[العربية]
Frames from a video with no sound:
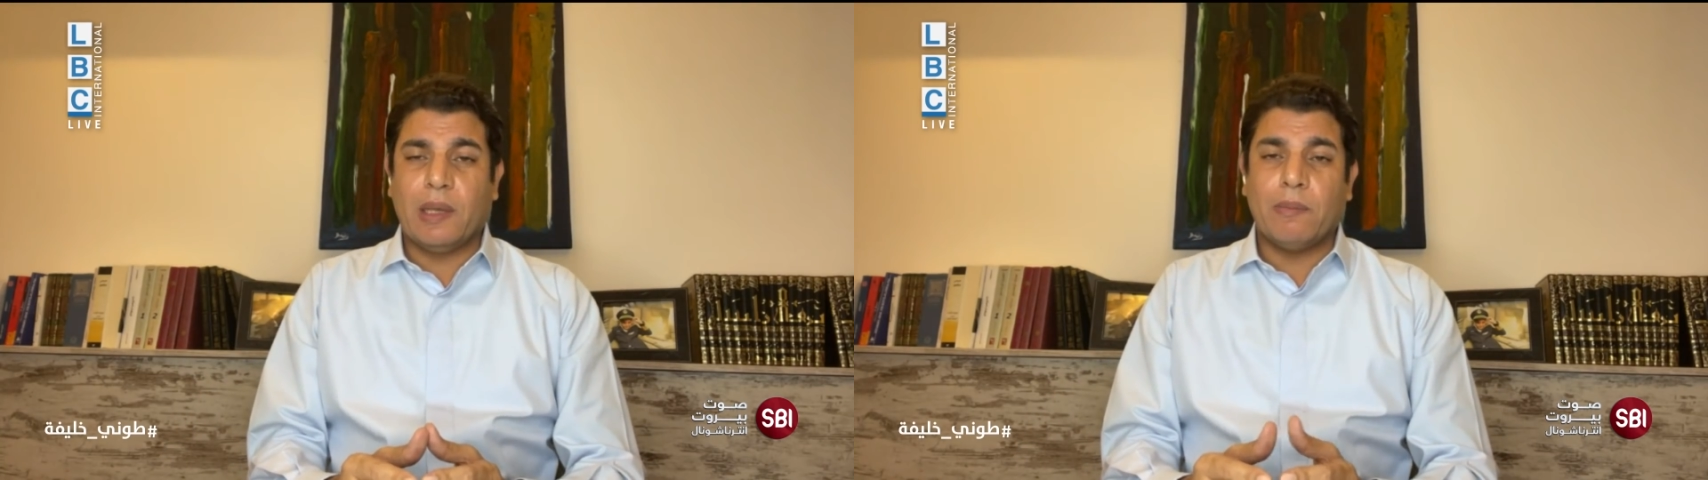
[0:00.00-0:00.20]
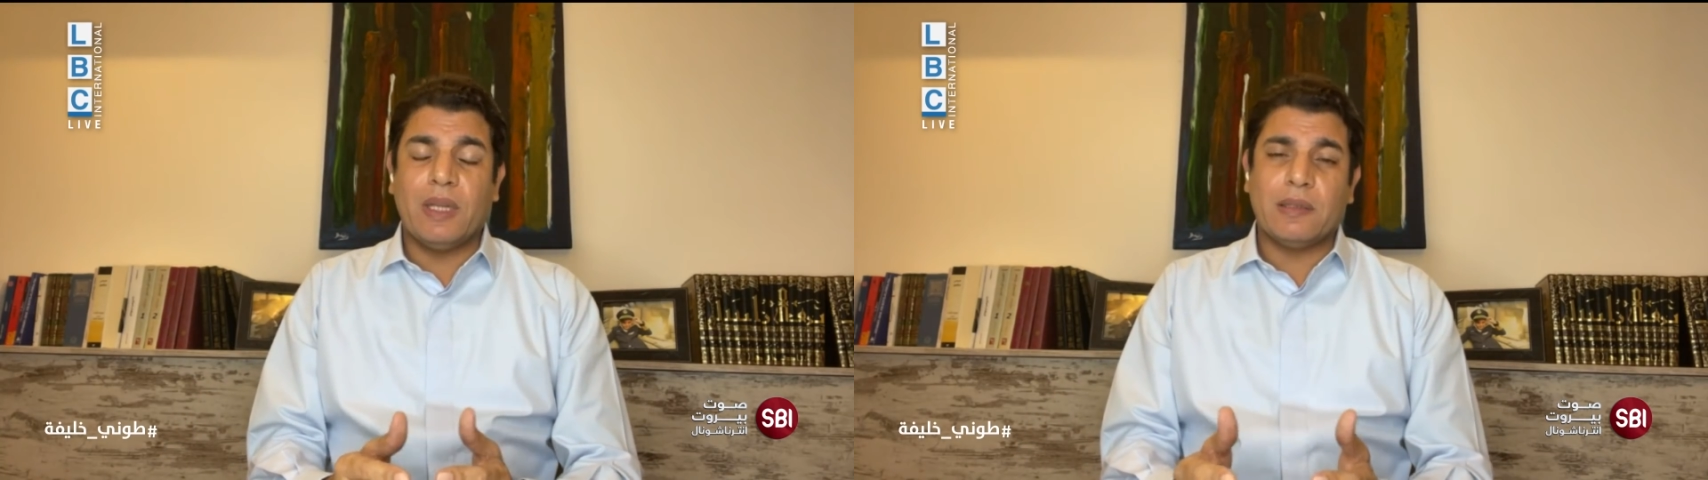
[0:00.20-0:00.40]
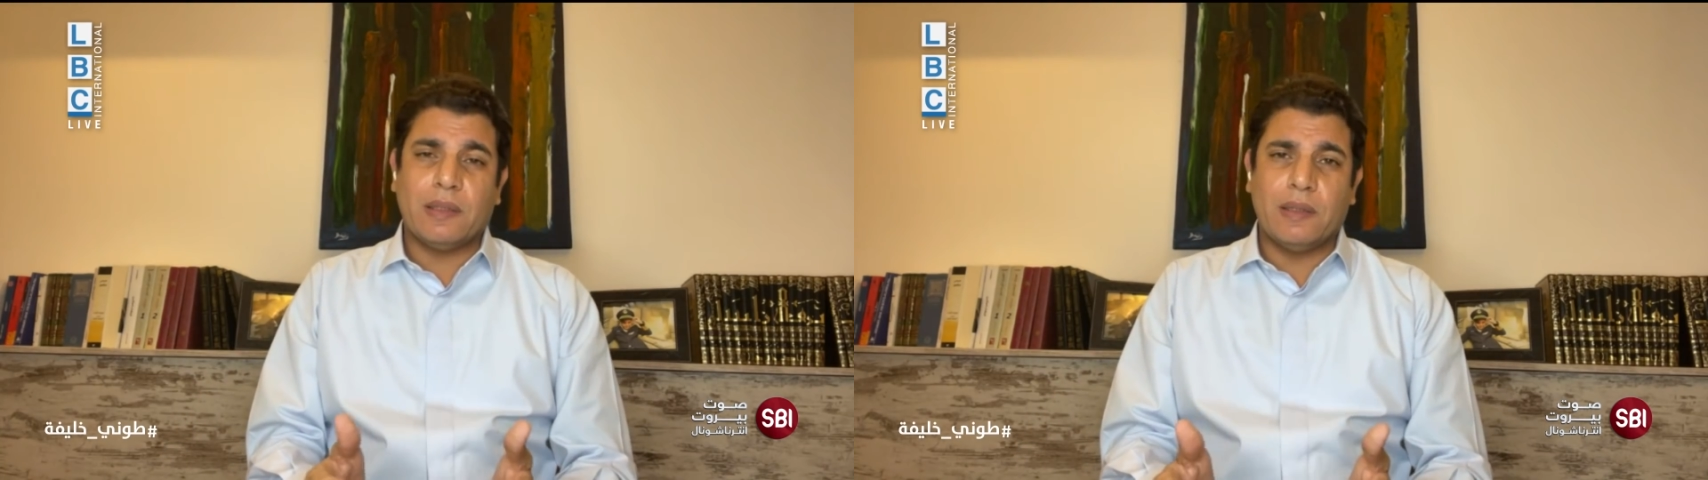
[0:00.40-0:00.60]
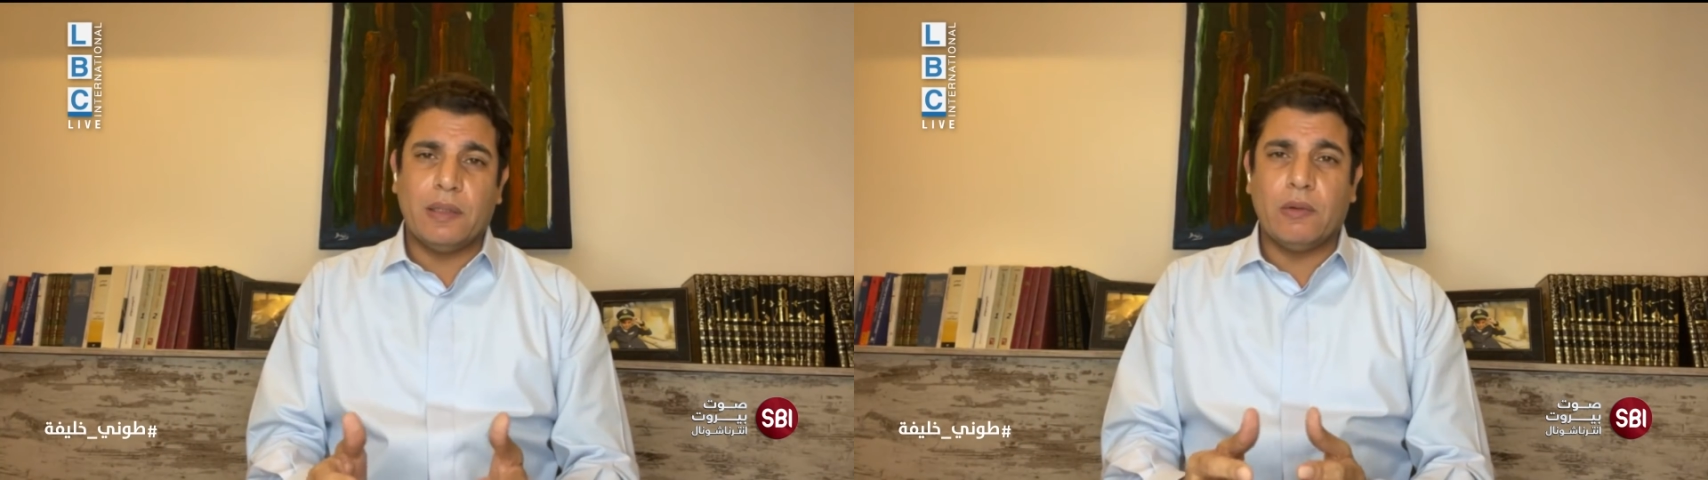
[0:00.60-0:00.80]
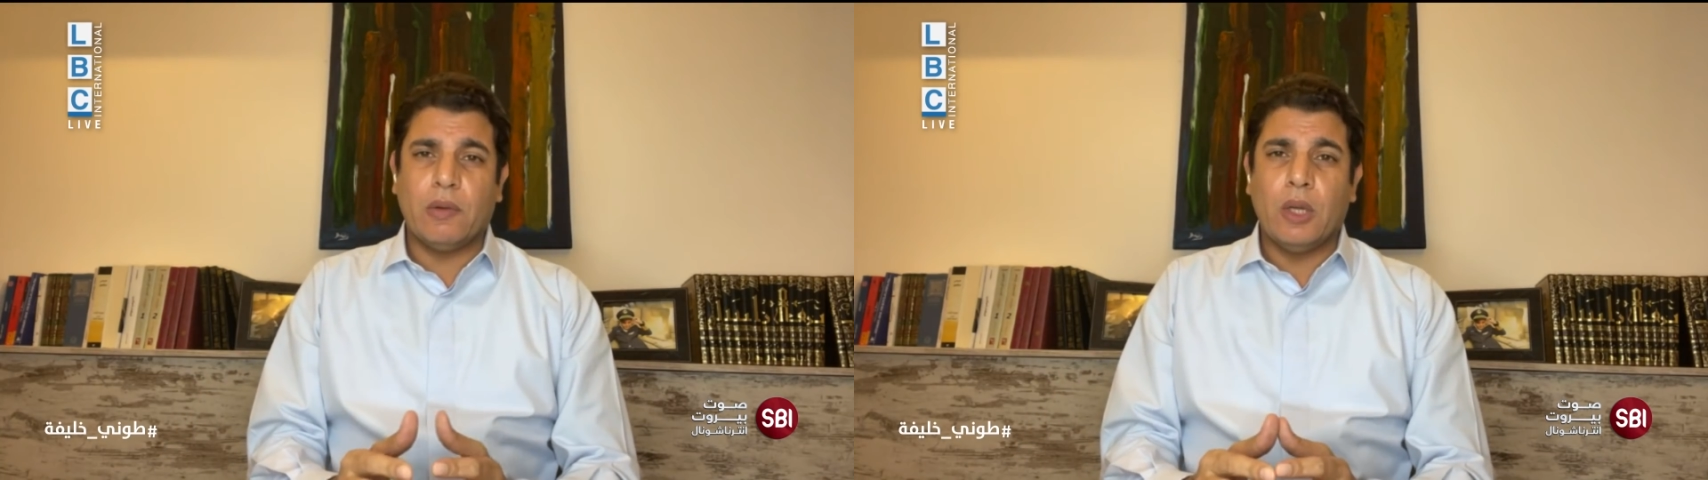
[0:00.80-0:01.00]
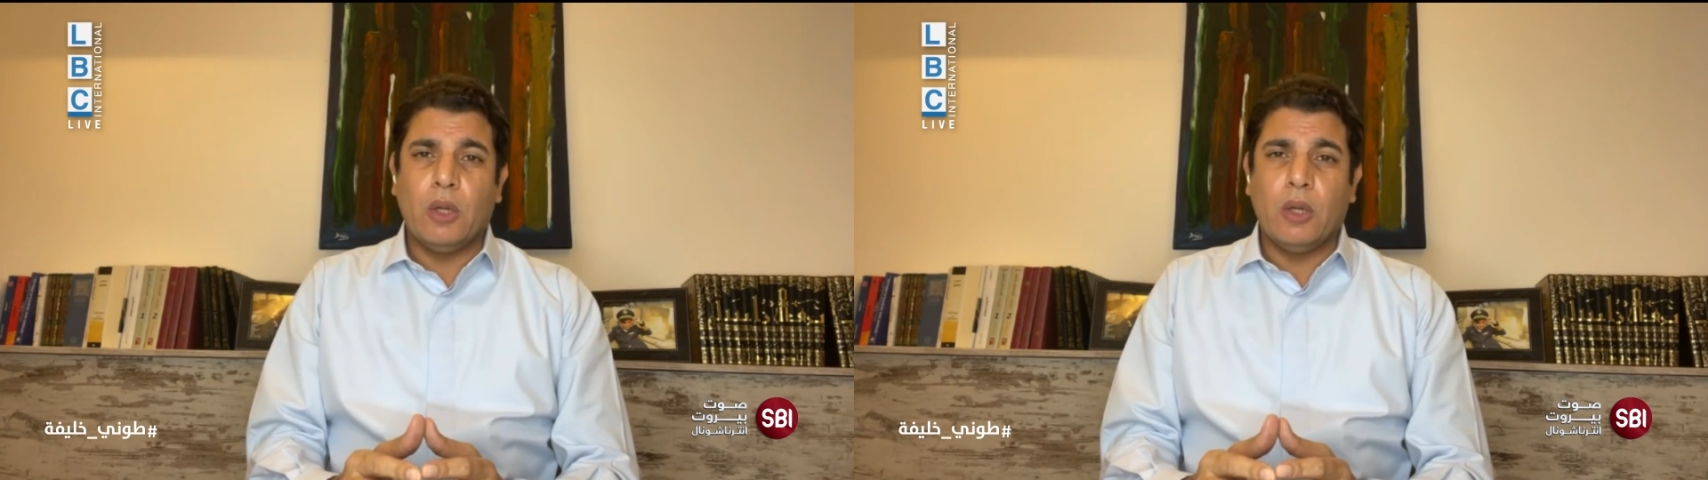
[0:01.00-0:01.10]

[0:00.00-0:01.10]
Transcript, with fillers: كان ملتهي